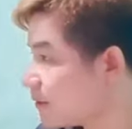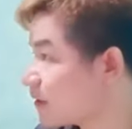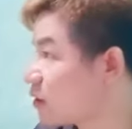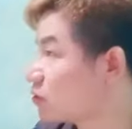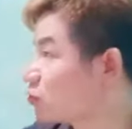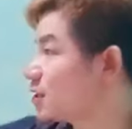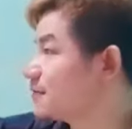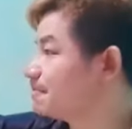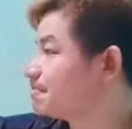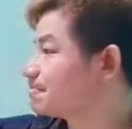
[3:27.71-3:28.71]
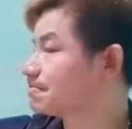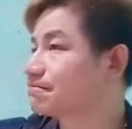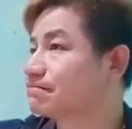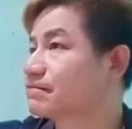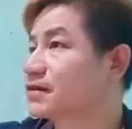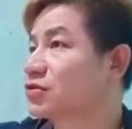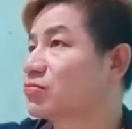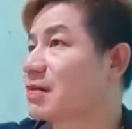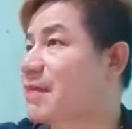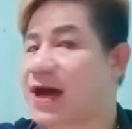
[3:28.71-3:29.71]
à, thôi
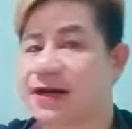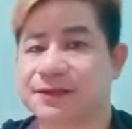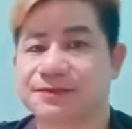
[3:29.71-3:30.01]
mặc ta